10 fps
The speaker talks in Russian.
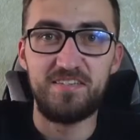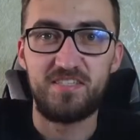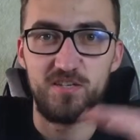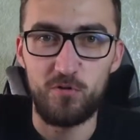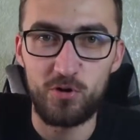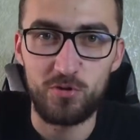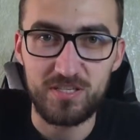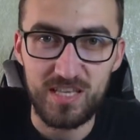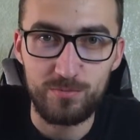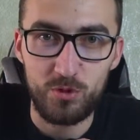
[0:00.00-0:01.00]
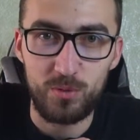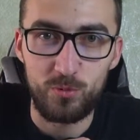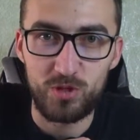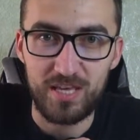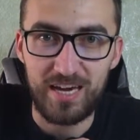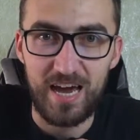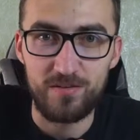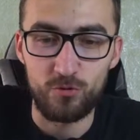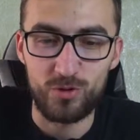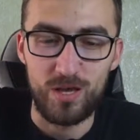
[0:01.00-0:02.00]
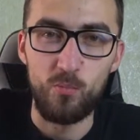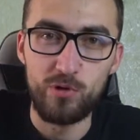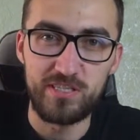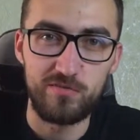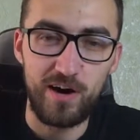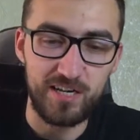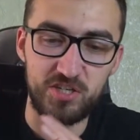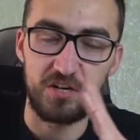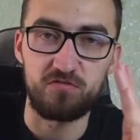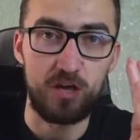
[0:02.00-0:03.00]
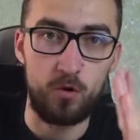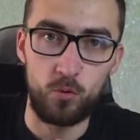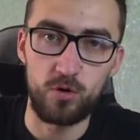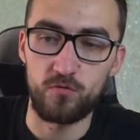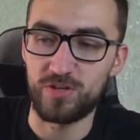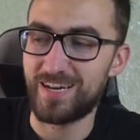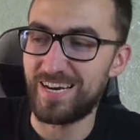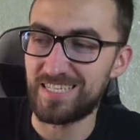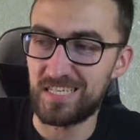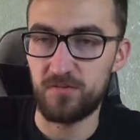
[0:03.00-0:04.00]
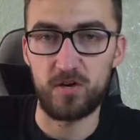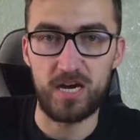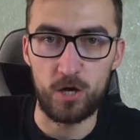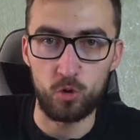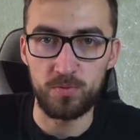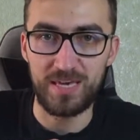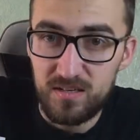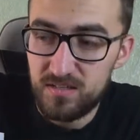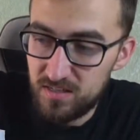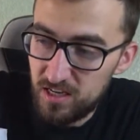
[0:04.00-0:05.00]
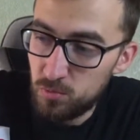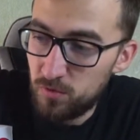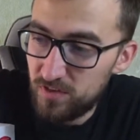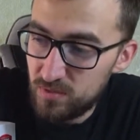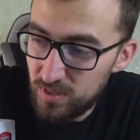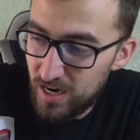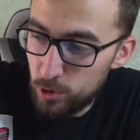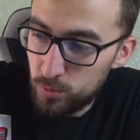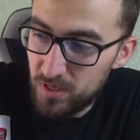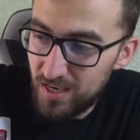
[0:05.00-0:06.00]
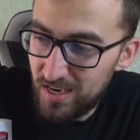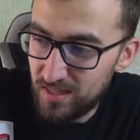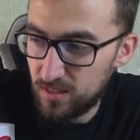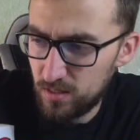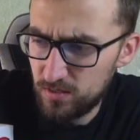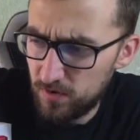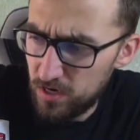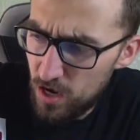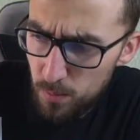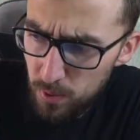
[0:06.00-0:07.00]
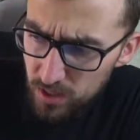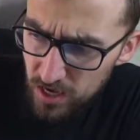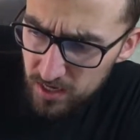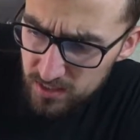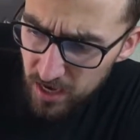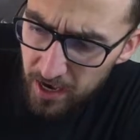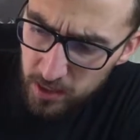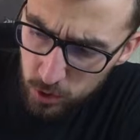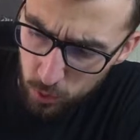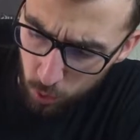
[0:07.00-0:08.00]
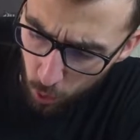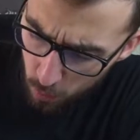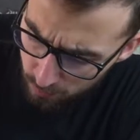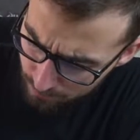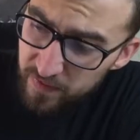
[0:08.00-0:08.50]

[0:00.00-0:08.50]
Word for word: Сегодня у нас на обзоре будет такая вот мультиварочка в такой вот красивой коробке. Сразу мы видим на коробке это название Polaris IQ Home.